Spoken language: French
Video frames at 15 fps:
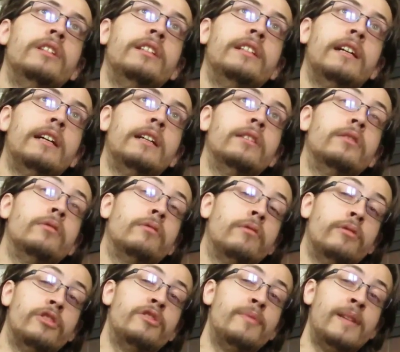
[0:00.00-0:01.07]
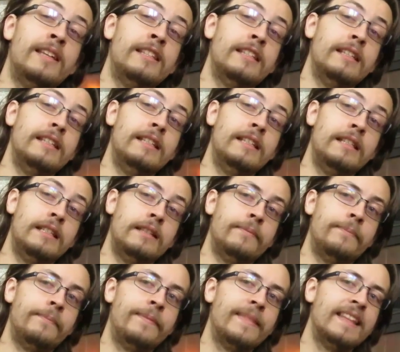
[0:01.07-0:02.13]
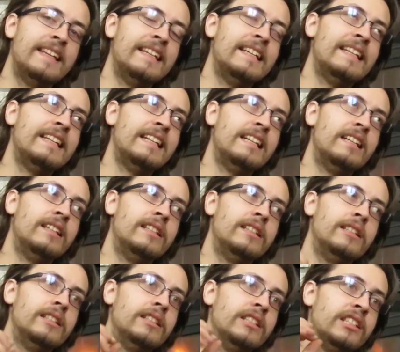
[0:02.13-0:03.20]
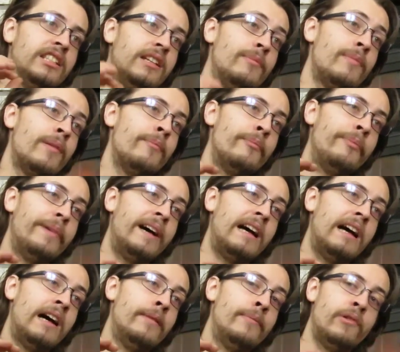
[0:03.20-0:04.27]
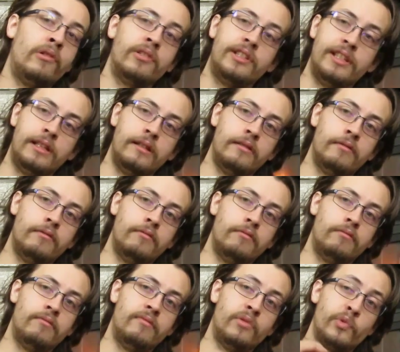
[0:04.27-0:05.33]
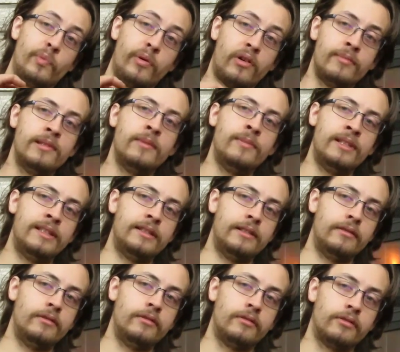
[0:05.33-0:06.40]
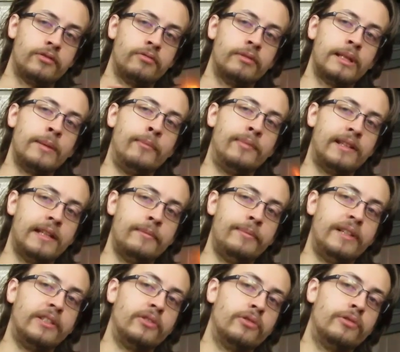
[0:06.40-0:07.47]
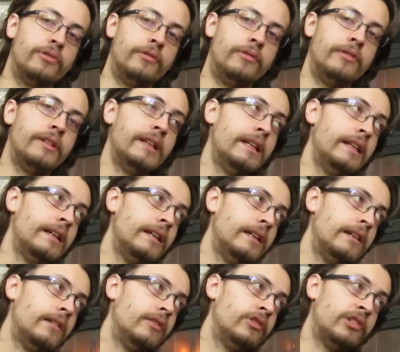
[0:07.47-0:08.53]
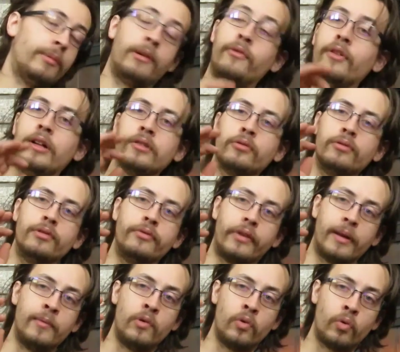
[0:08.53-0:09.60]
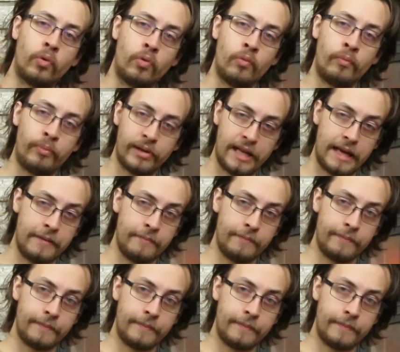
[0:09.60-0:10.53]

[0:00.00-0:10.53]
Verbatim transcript: il y a deux semaines et j'ai même pas abordé le premier Myst dans son gameplay parce que j'aimerais faire un truc vraiment complet